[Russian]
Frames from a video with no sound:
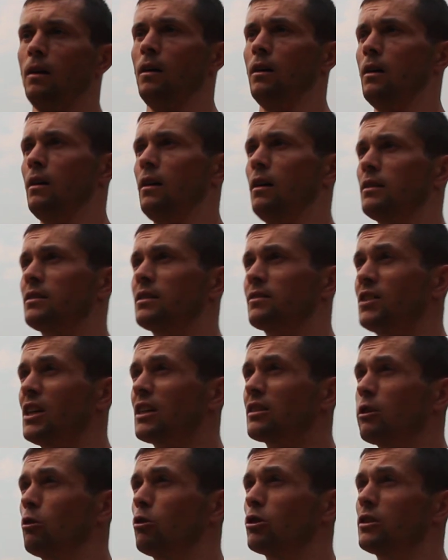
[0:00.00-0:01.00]
А, вся
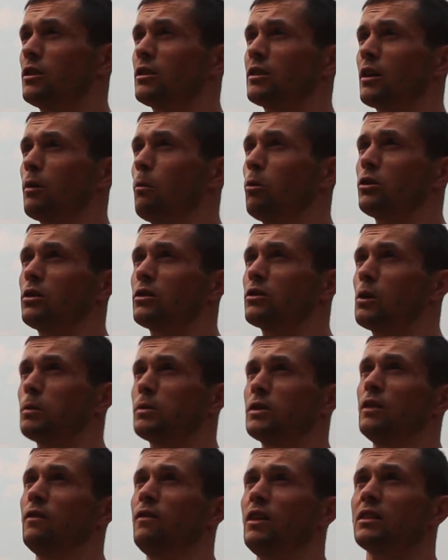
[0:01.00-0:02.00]
сложность работы с
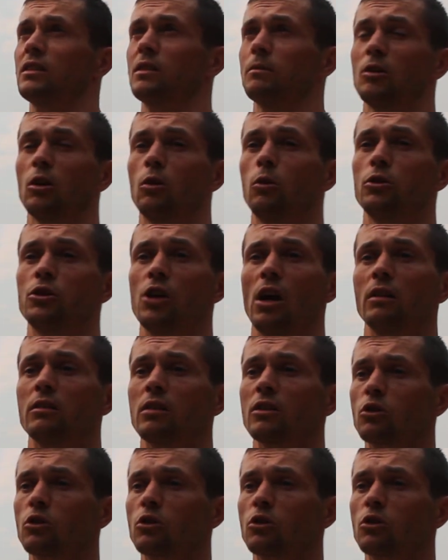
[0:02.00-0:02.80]
собственным весом заключается,